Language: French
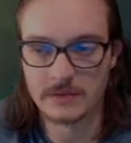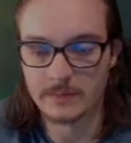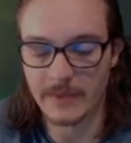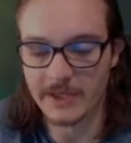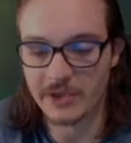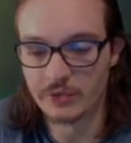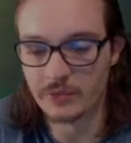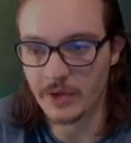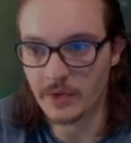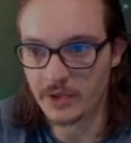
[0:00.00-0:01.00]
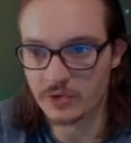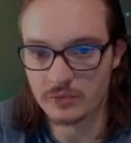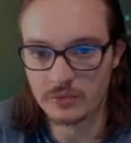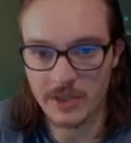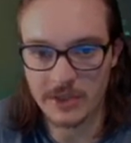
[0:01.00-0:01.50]
pas Eishu d'ailleurs, échoue
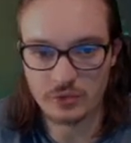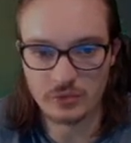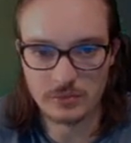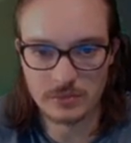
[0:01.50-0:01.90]
Eishu